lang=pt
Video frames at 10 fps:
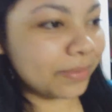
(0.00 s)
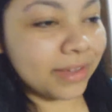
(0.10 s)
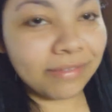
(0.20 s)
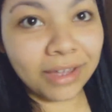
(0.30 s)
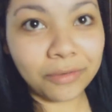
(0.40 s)
Pra
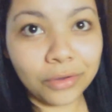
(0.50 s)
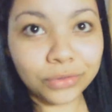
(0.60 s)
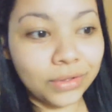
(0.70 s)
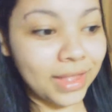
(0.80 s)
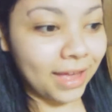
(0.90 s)
você ver, eu
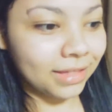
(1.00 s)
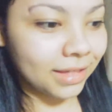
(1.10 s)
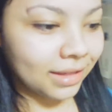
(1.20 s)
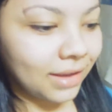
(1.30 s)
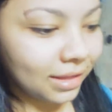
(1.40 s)
sou
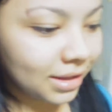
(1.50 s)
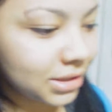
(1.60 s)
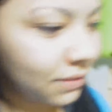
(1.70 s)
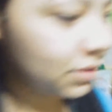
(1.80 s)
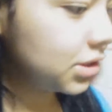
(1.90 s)
dessas que
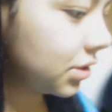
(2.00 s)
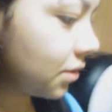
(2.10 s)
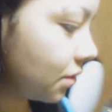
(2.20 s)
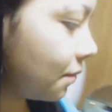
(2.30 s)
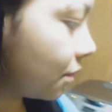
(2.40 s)
assiste vídeo de
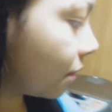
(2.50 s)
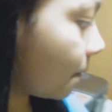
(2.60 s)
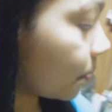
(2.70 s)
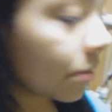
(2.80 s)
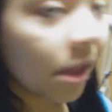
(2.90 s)
todo mundo.